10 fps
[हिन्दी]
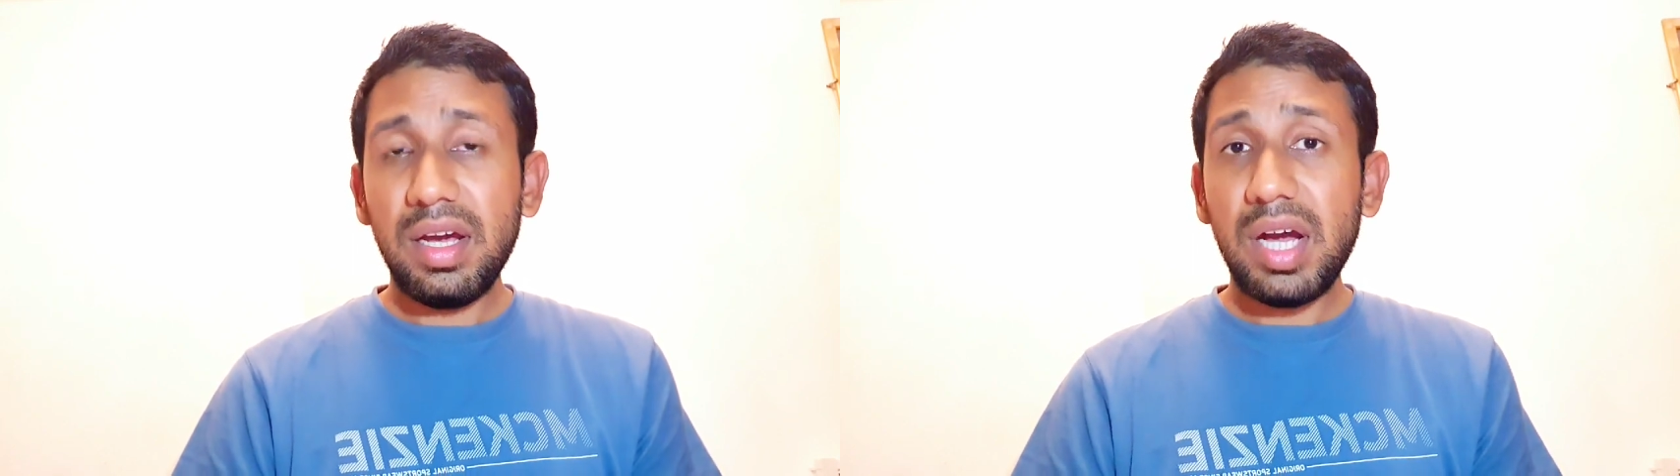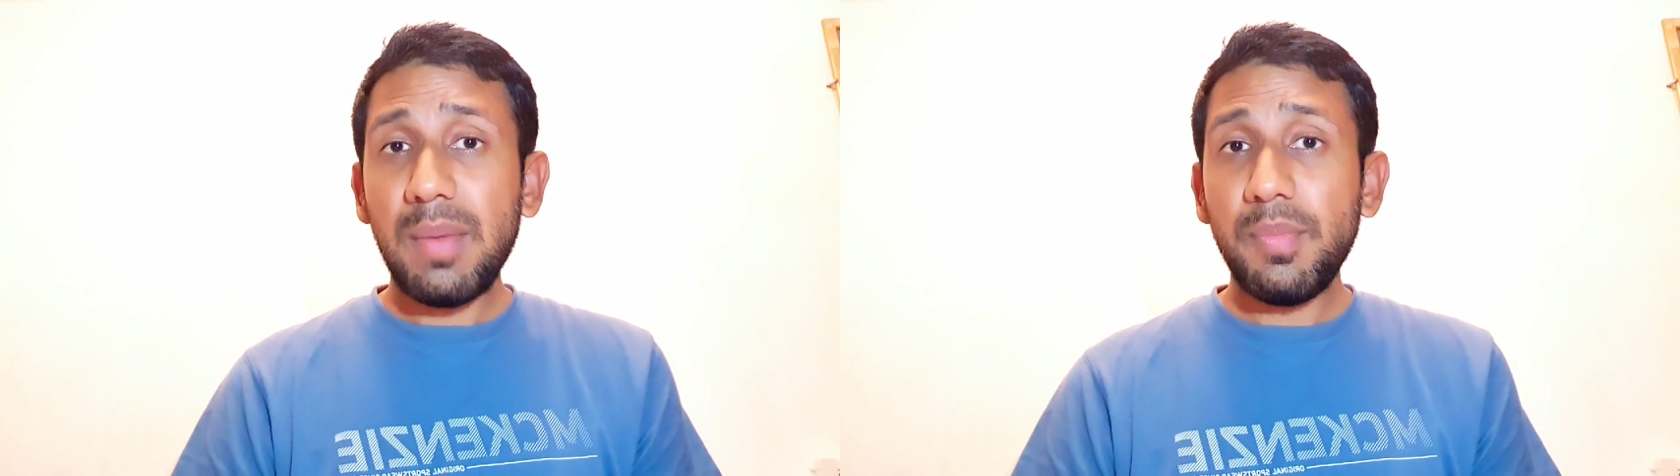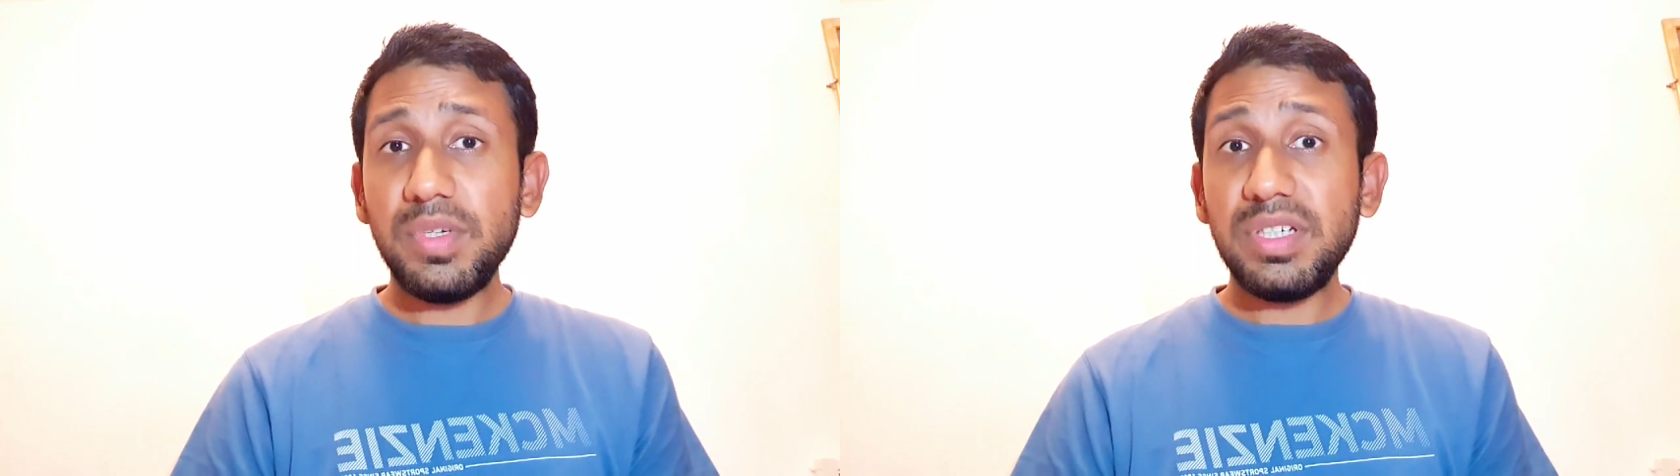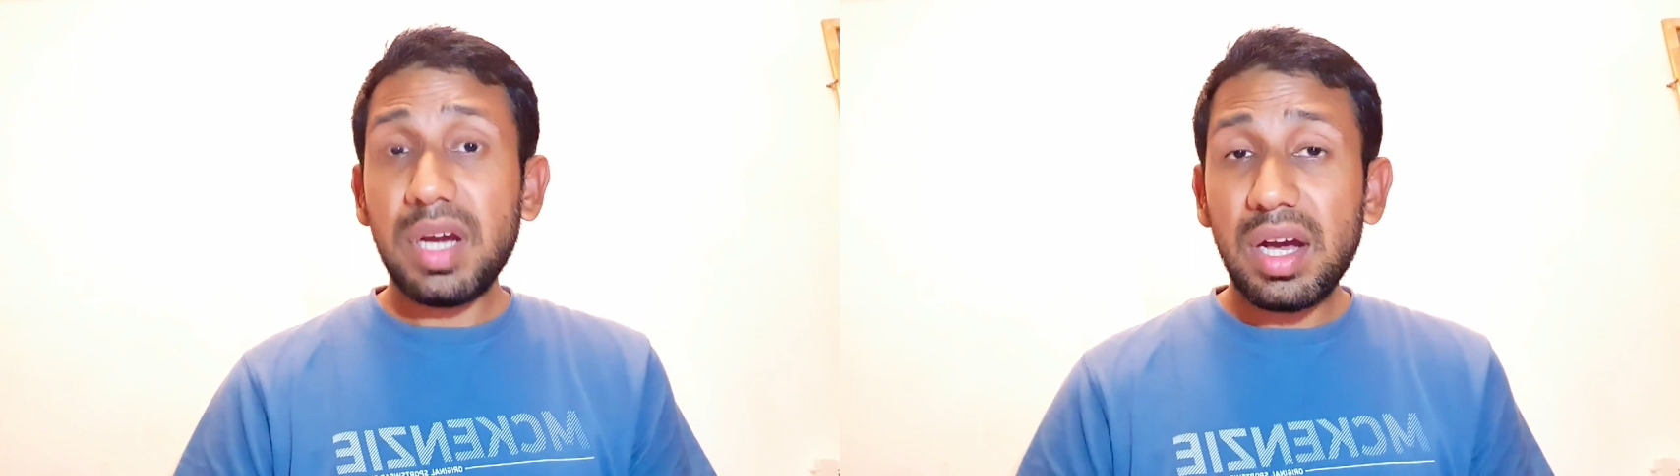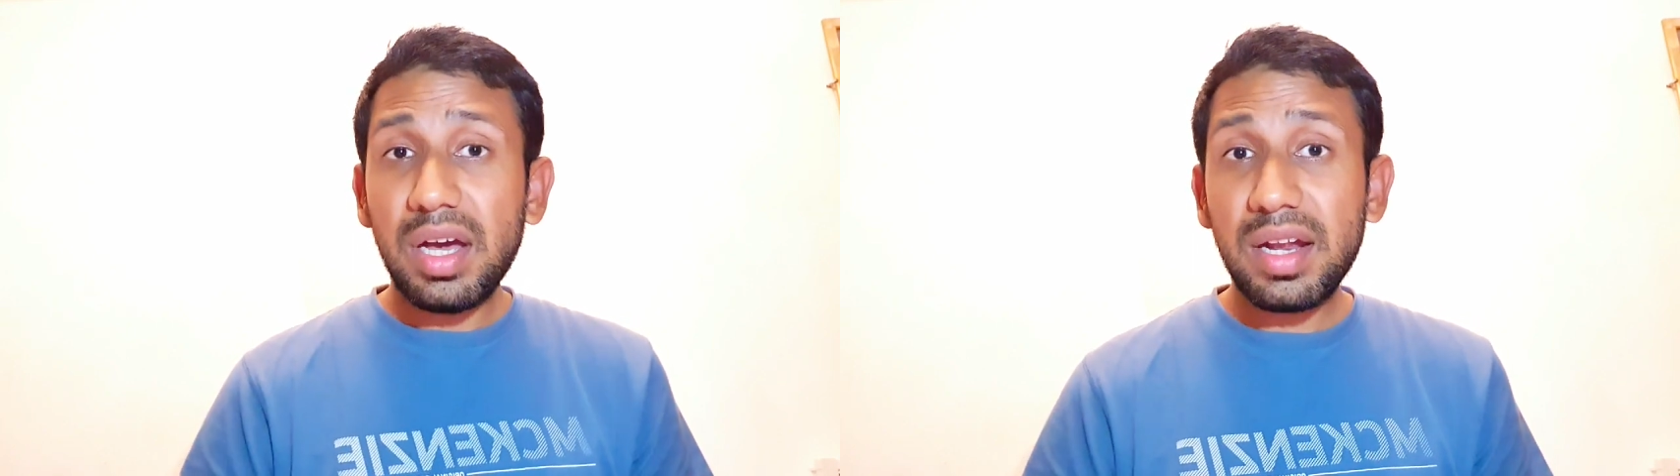अब
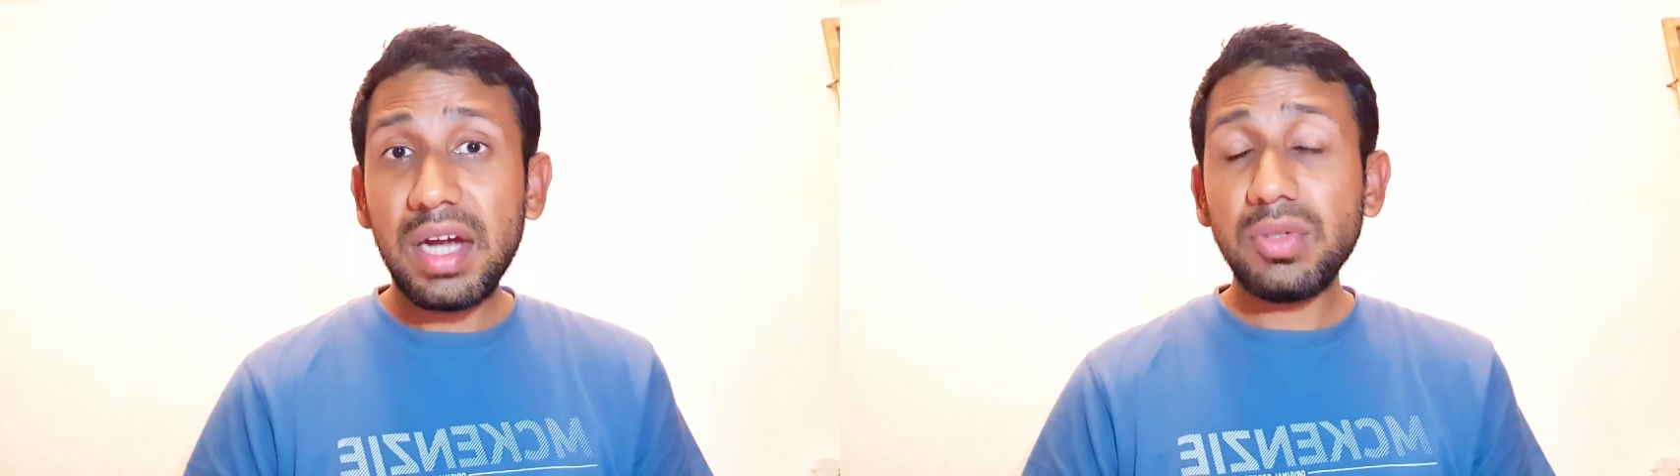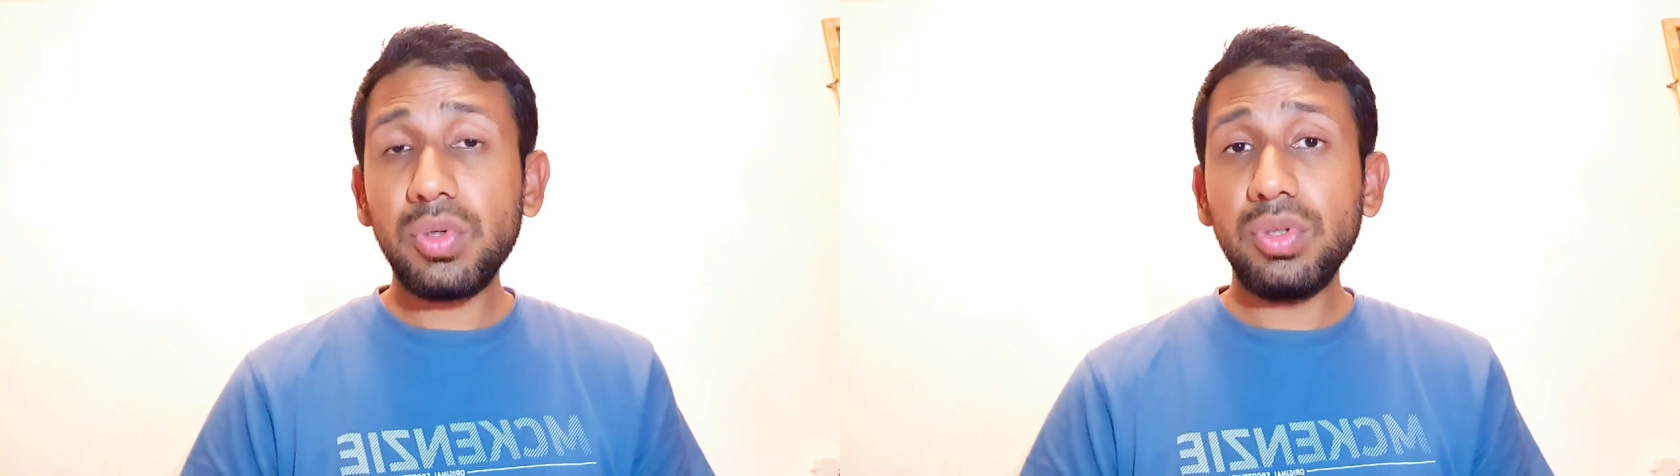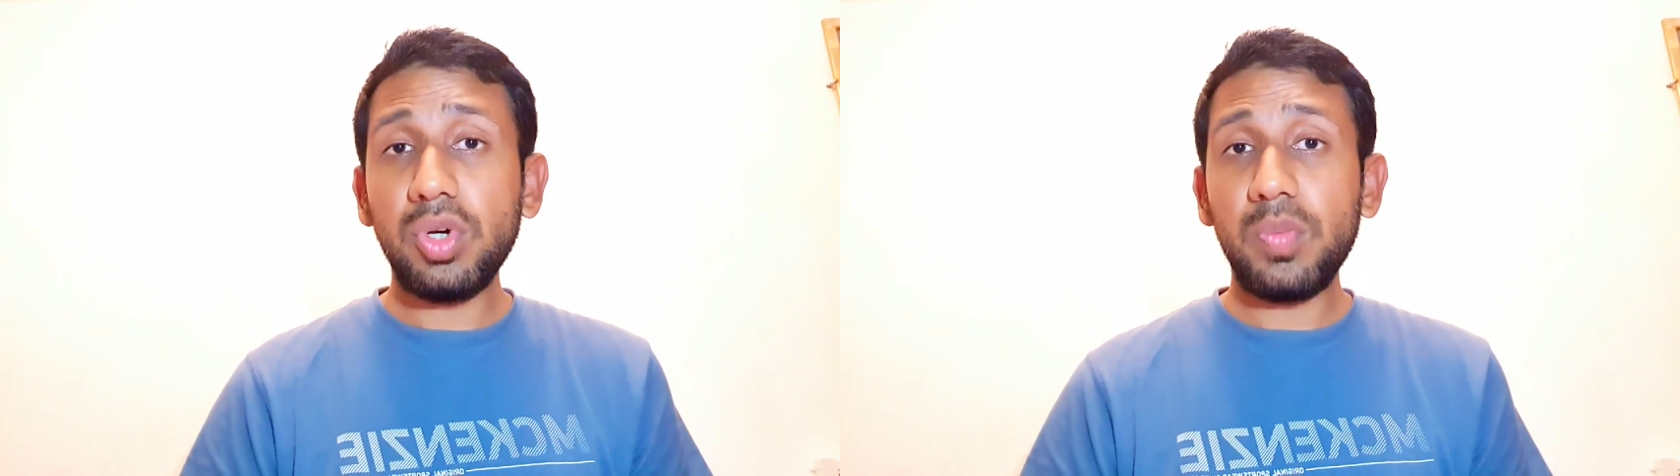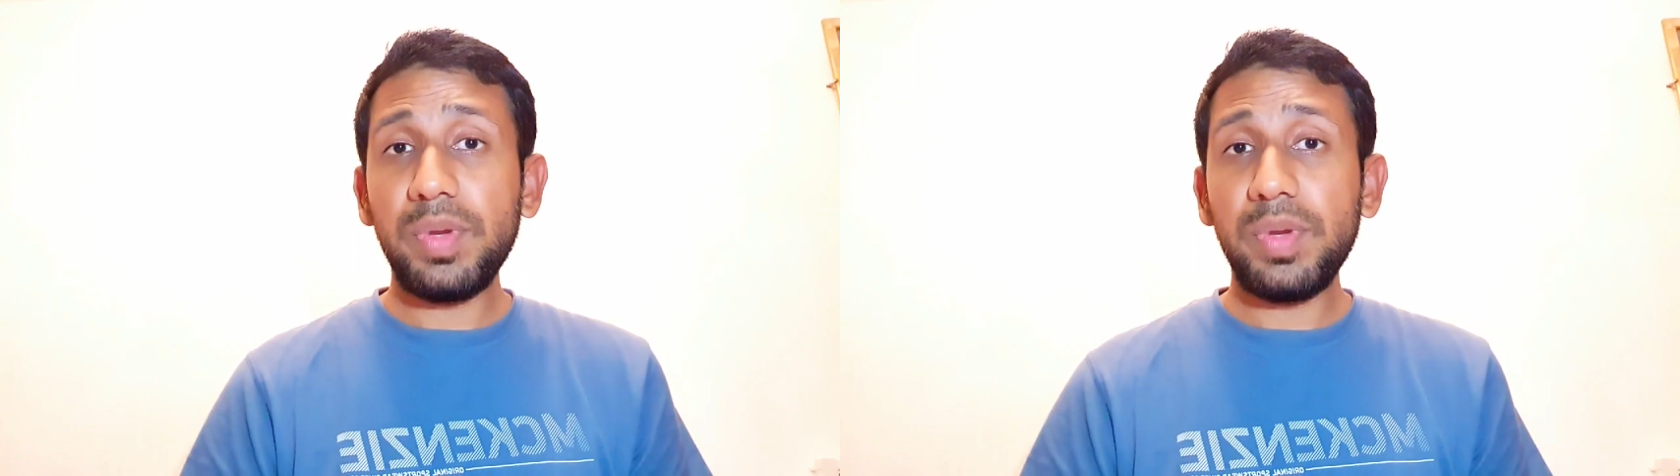हैरान कौन तौर